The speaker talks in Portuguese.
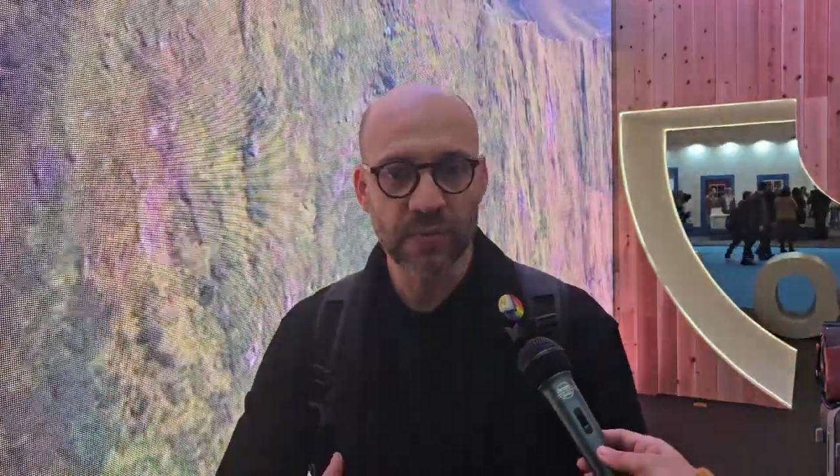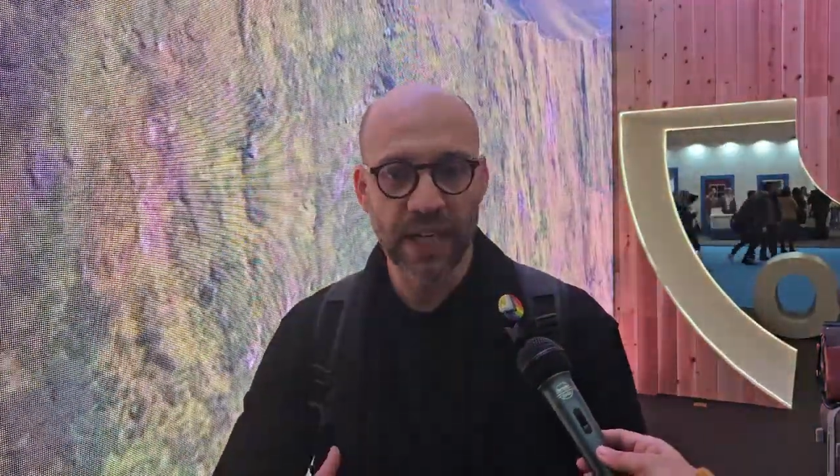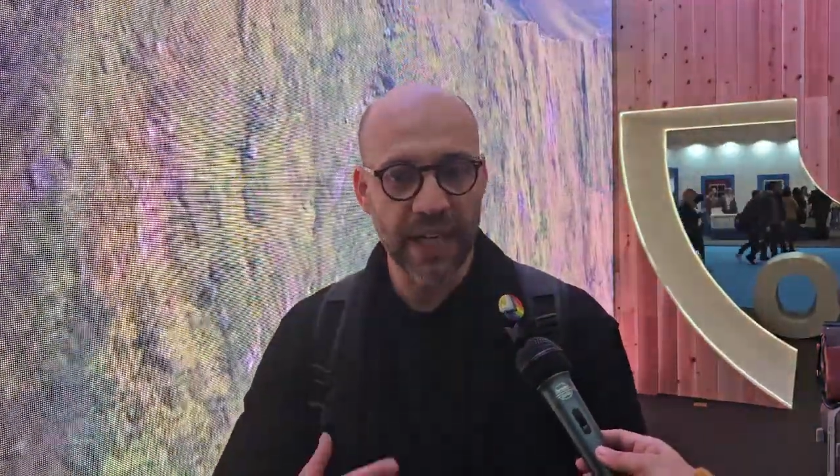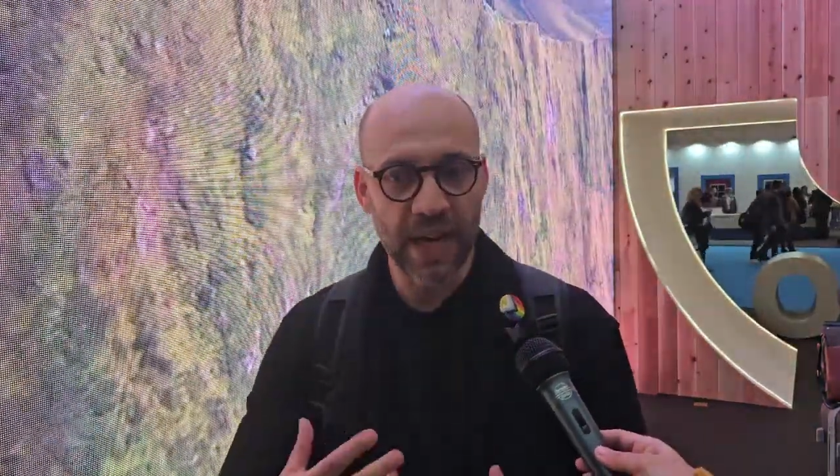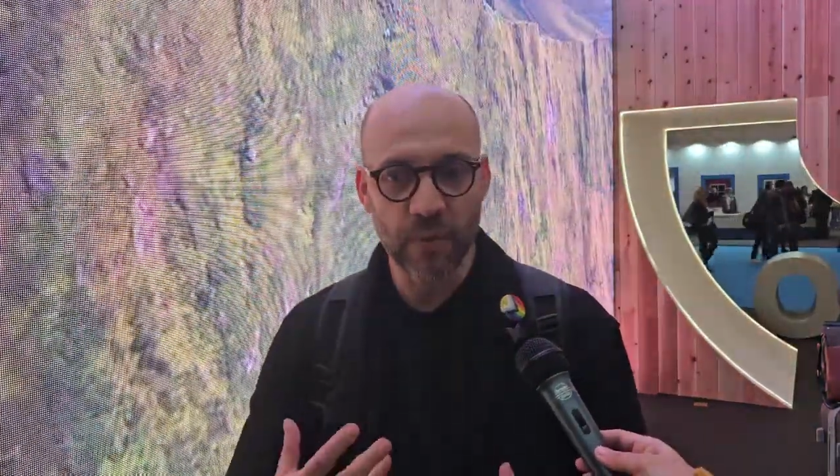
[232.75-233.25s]

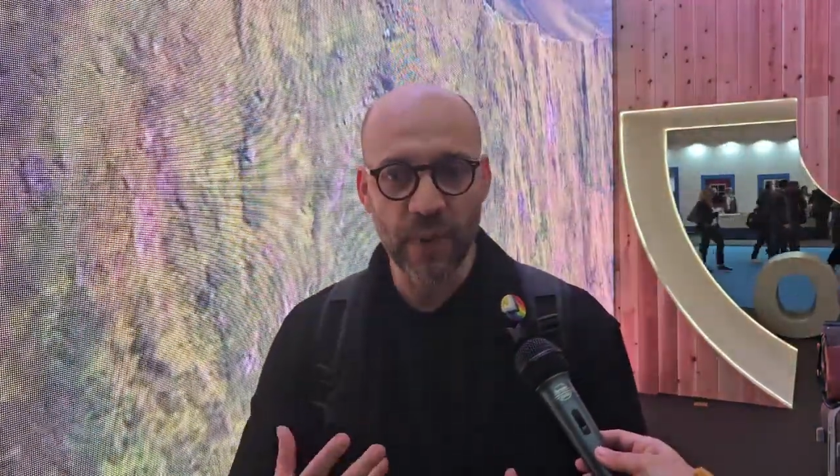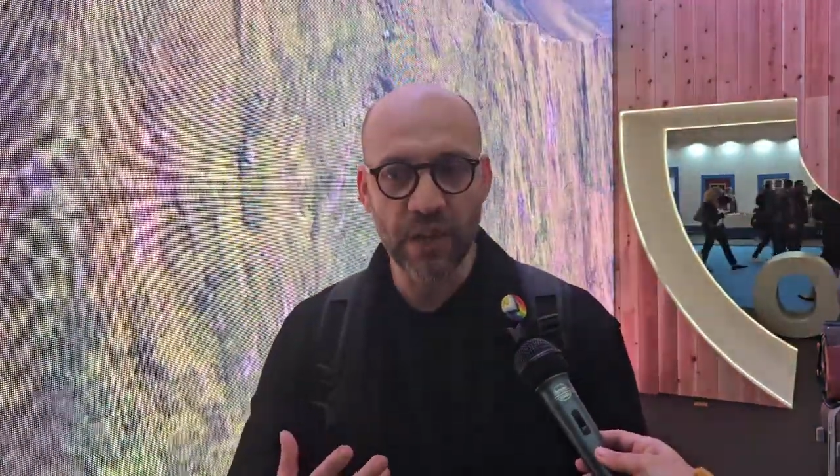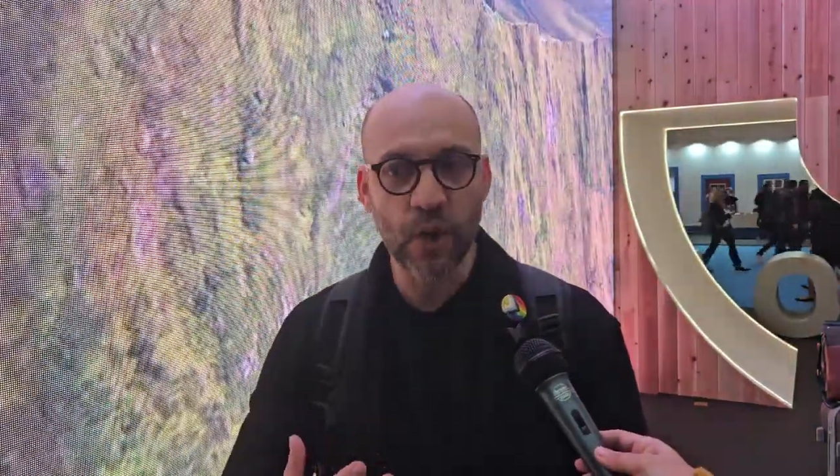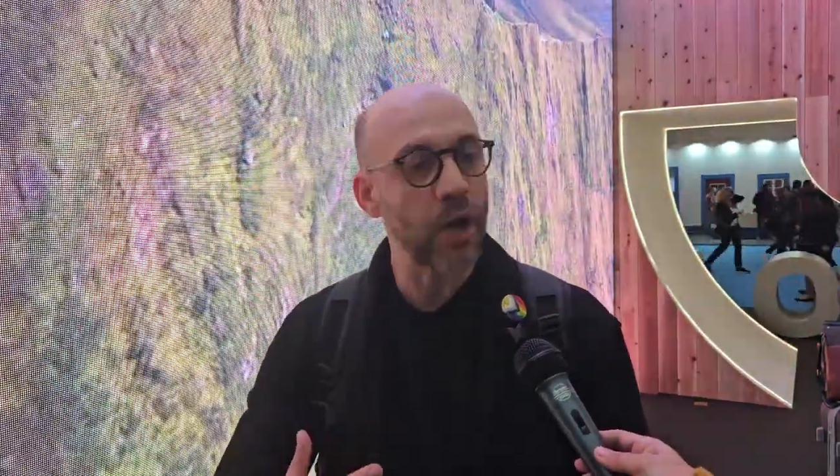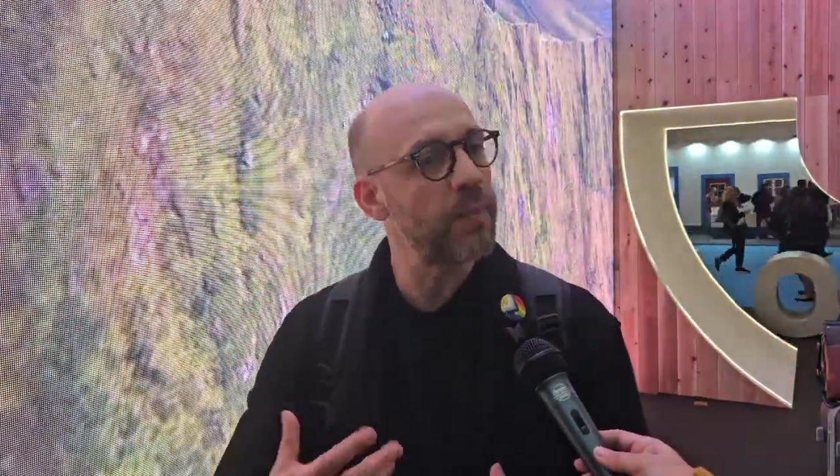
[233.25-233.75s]
criar uma
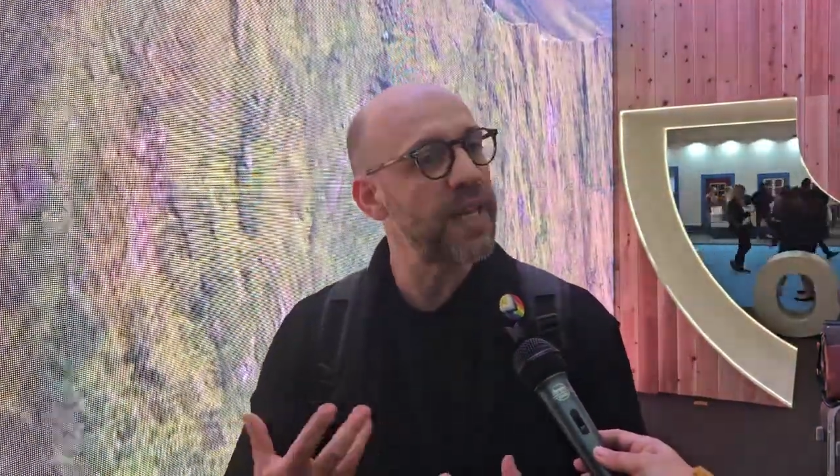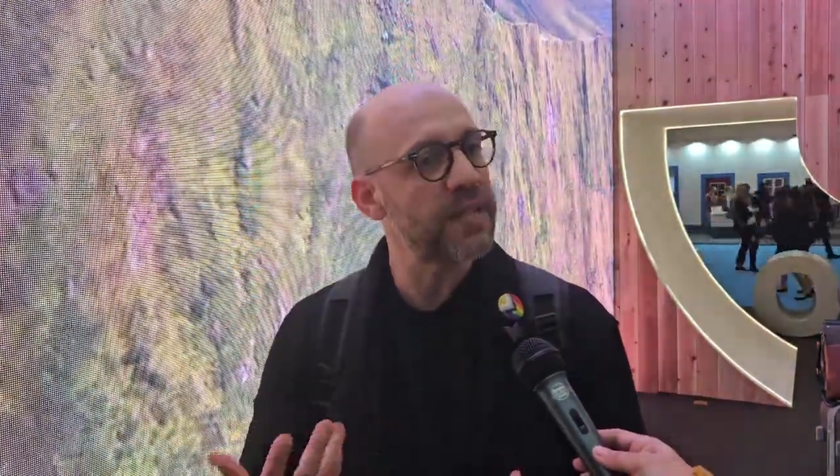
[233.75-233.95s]
economia